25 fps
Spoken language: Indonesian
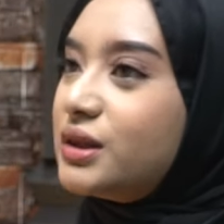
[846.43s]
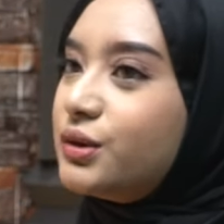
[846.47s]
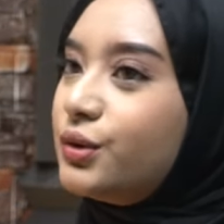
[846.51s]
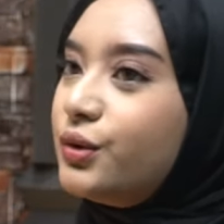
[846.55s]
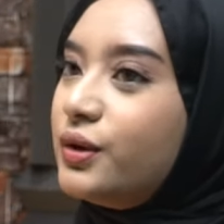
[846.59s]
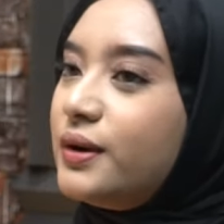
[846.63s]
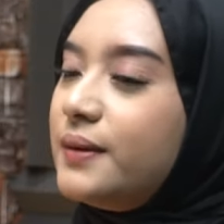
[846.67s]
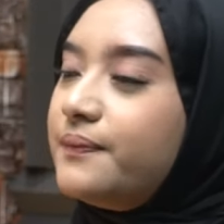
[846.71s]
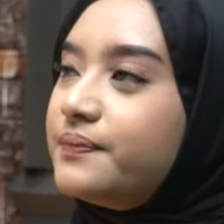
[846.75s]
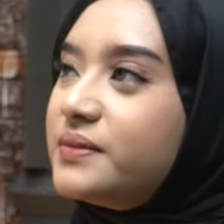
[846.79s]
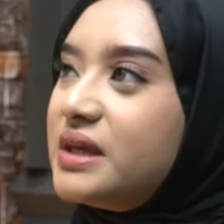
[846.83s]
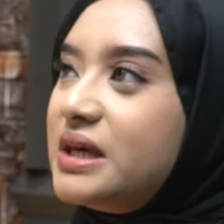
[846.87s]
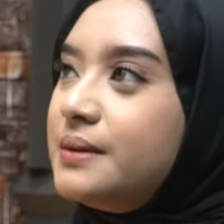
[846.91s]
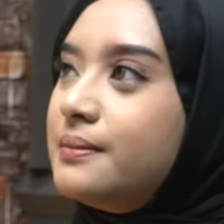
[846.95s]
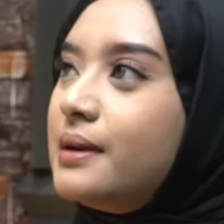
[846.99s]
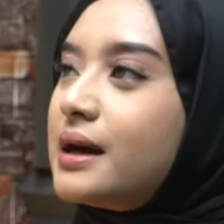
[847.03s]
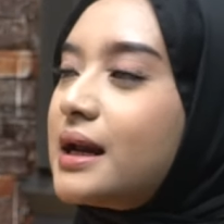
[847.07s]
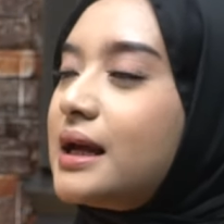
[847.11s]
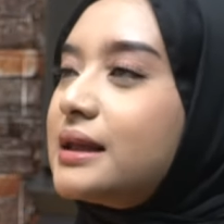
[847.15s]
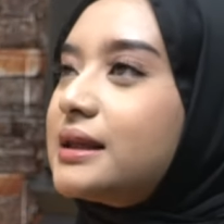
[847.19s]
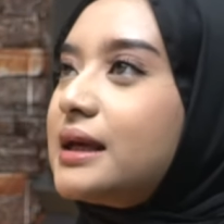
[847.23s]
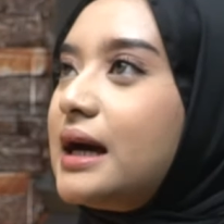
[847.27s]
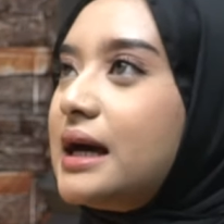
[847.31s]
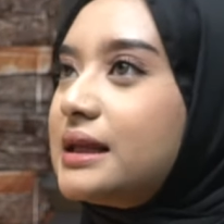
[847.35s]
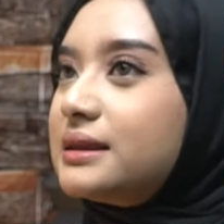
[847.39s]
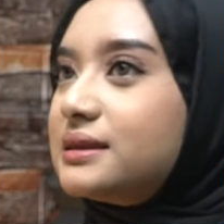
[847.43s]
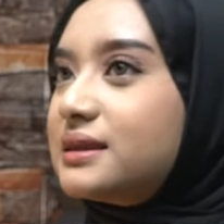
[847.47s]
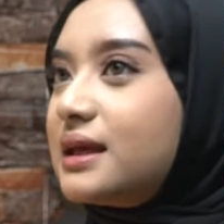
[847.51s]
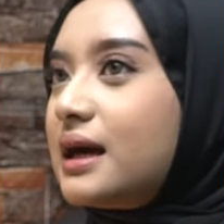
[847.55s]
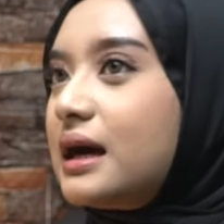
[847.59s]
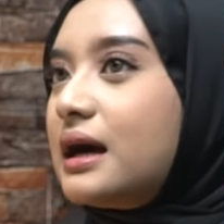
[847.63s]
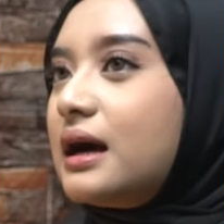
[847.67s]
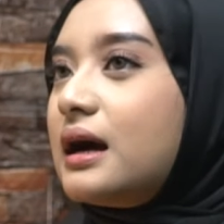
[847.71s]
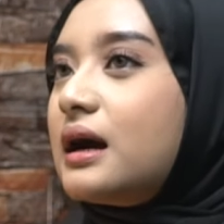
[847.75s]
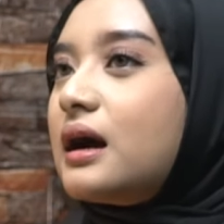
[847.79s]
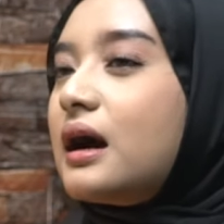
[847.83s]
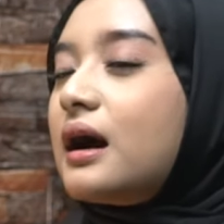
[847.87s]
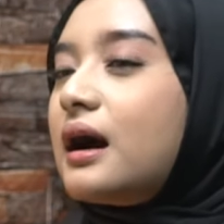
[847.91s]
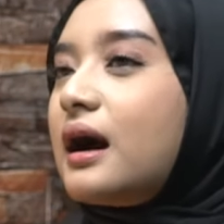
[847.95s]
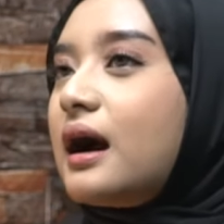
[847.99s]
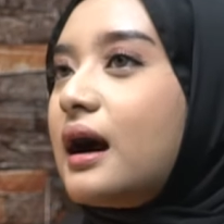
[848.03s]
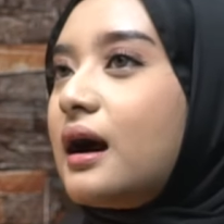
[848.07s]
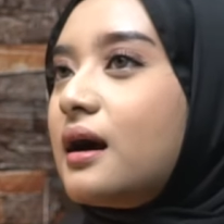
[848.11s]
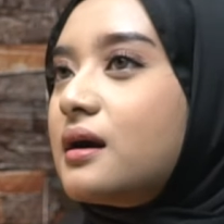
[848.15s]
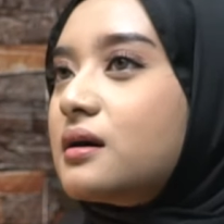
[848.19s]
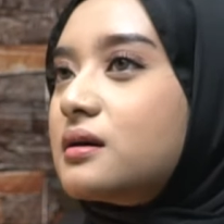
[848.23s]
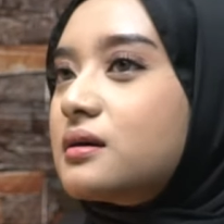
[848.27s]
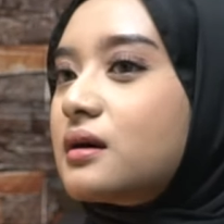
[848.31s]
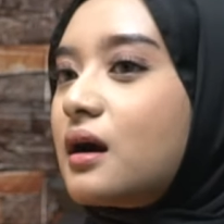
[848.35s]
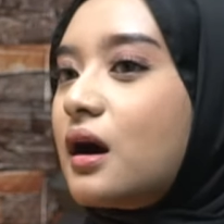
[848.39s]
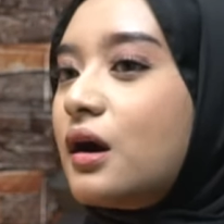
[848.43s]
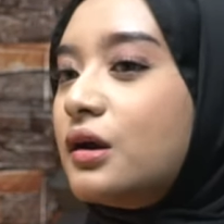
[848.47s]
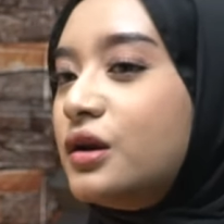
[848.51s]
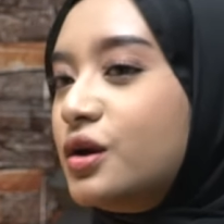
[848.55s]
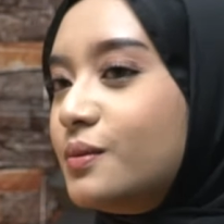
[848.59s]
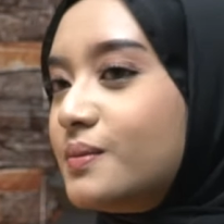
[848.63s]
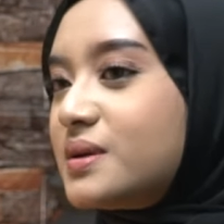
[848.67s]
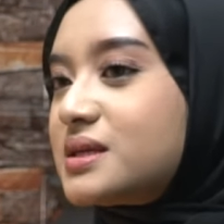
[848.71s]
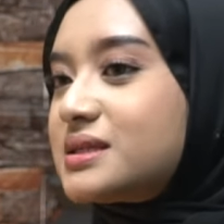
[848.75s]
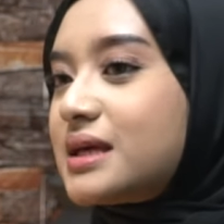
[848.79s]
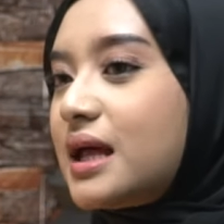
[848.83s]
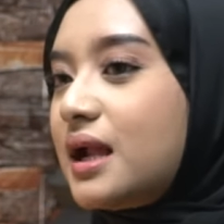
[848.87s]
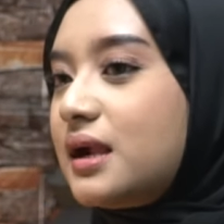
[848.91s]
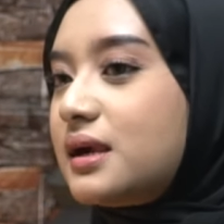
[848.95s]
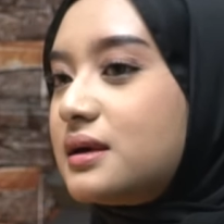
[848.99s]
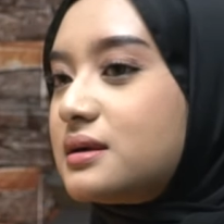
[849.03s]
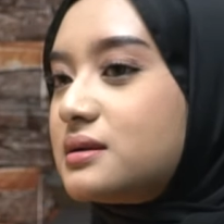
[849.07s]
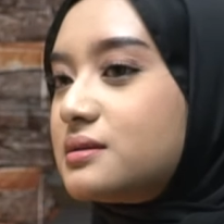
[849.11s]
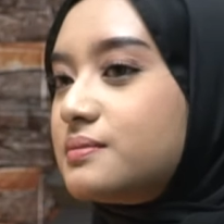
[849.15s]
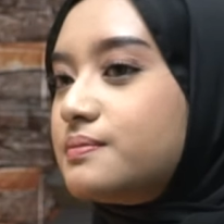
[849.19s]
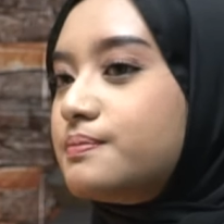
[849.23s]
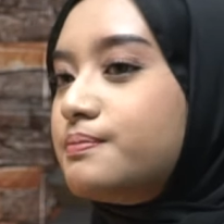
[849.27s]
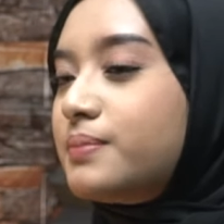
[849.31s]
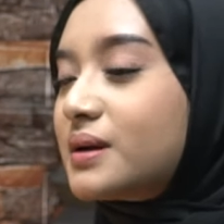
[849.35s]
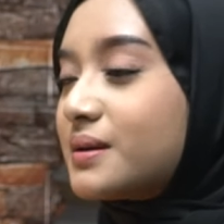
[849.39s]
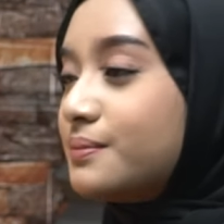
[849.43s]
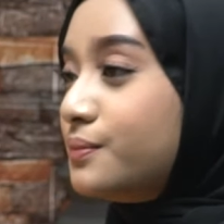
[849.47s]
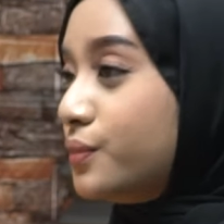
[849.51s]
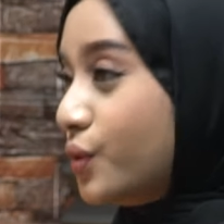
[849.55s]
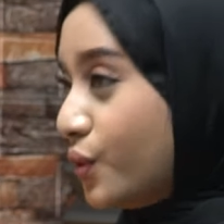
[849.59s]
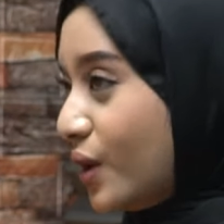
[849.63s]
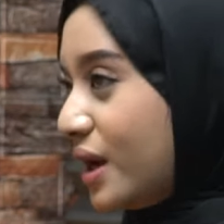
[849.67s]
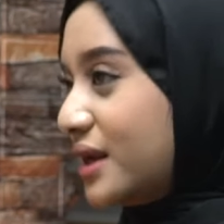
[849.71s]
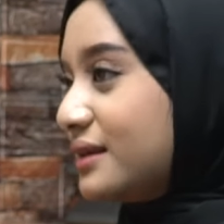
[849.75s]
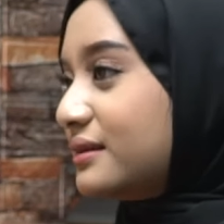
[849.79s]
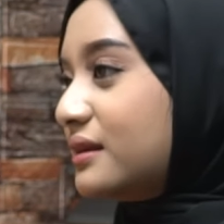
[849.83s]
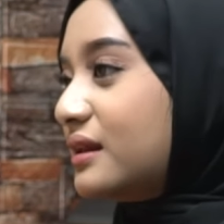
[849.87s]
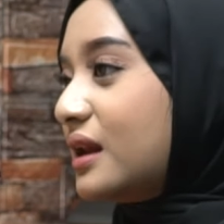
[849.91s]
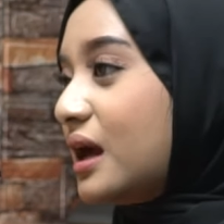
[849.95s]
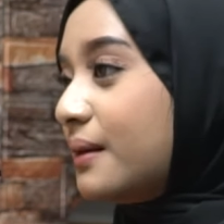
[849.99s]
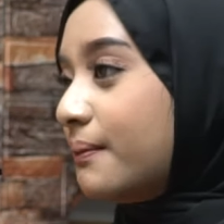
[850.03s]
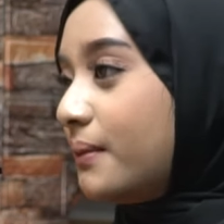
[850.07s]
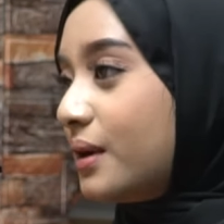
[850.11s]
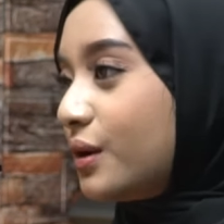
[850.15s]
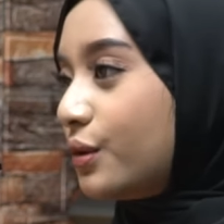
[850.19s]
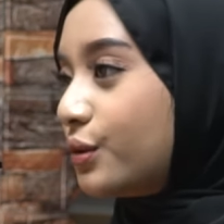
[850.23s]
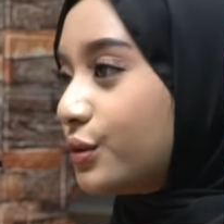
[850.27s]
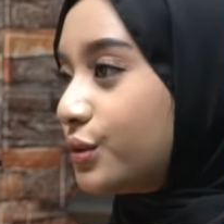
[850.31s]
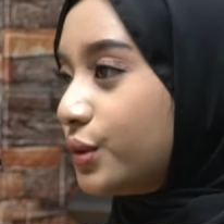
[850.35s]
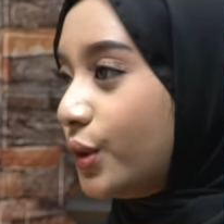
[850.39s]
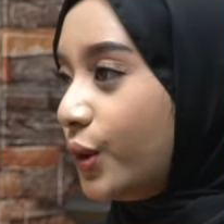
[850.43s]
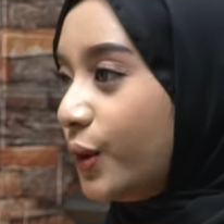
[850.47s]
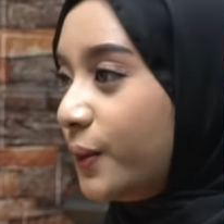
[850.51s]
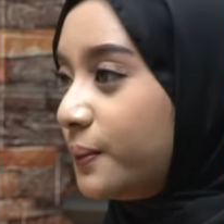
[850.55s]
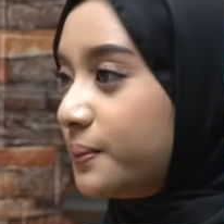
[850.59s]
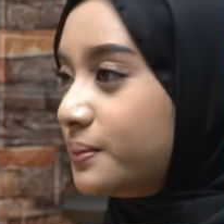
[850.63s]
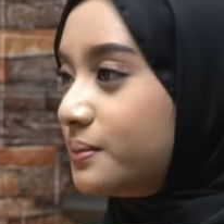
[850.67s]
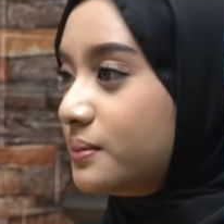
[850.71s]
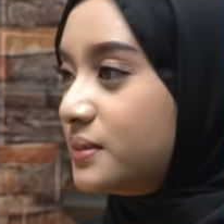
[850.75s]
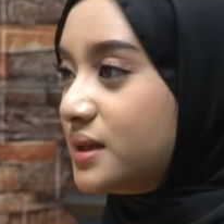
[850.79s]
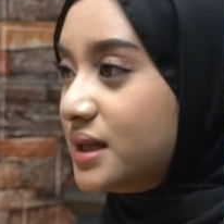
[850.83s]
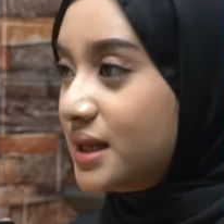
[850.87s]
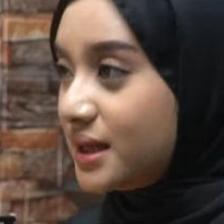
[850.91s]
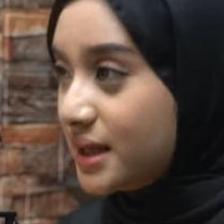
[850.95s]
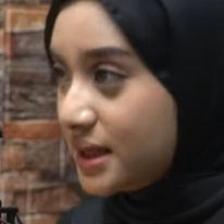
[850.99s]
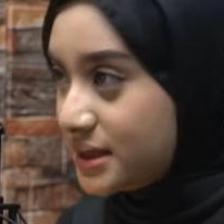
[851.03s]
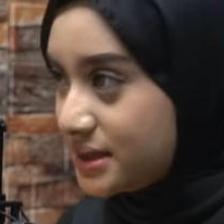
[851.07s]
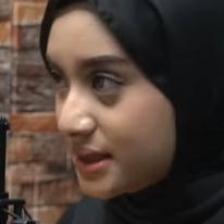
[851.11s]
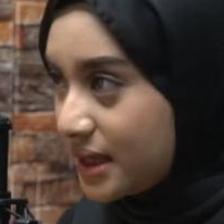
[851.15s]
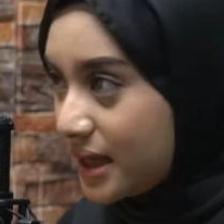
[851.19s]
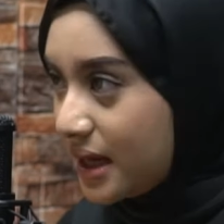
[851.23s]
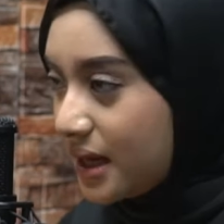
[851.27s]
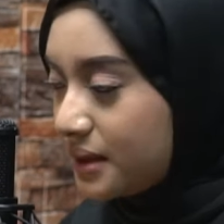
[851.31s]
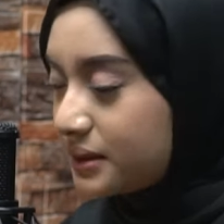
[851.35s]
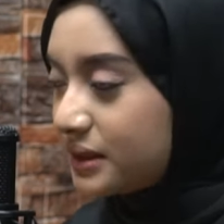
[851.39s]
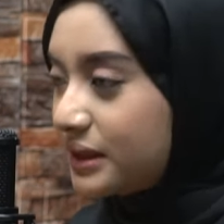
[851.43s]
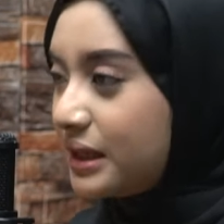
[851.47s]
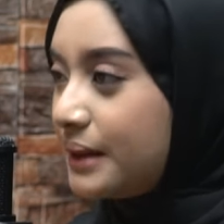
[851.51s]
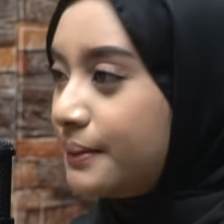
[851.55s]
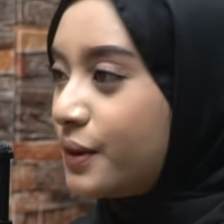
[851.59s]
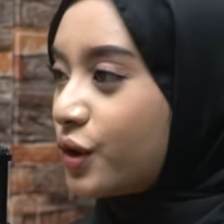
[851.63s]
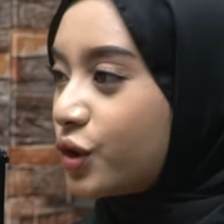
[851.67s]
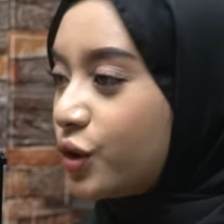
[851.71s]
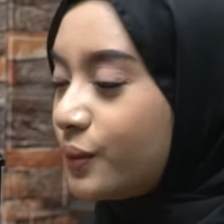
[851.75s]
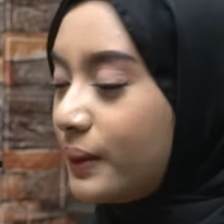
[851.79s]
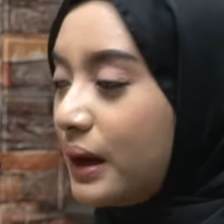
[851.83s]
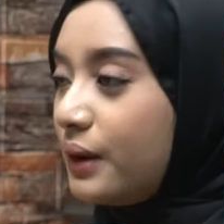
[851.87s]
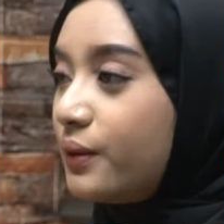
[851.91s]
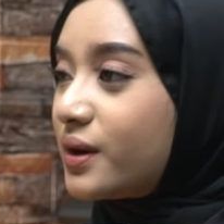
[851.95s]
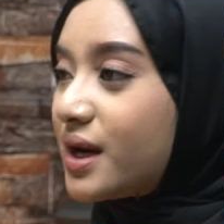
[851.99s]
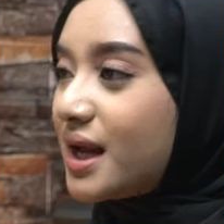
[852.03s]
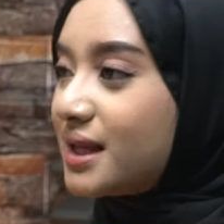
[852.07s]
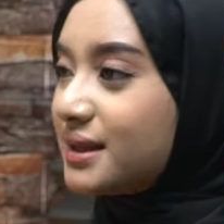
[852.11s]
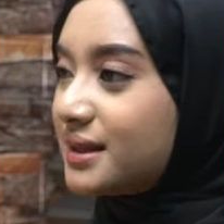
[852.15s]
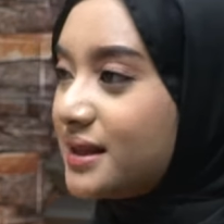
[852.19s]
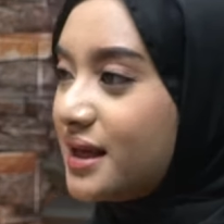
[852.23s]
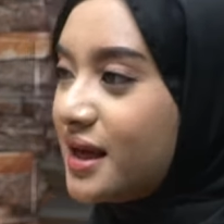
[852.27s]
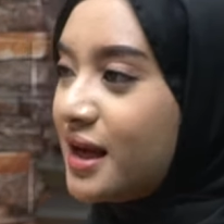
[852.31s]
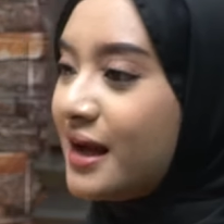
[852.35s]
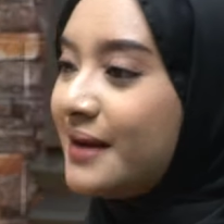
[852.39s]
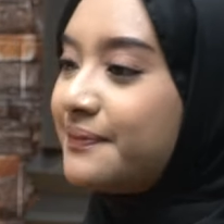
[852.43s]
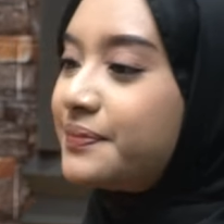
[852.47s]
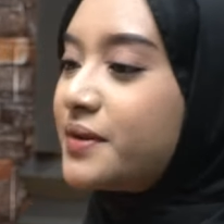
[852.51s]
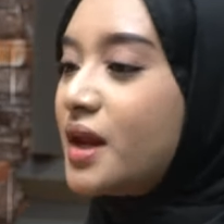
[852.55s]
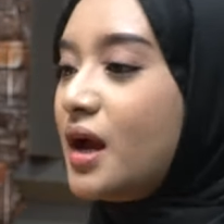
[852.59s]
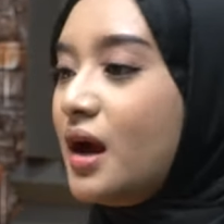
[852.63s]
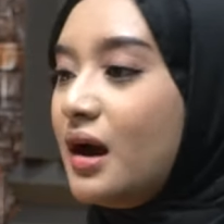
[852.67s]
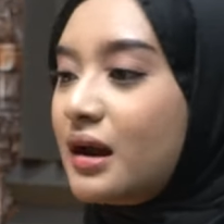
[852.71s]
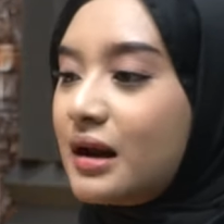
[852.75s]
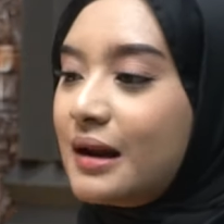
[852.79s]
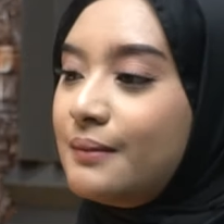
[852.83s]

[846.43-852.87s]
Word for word: itu ibarat kata kalau misal perempuan tidak menutup dirinya, tidak menutup auratnya,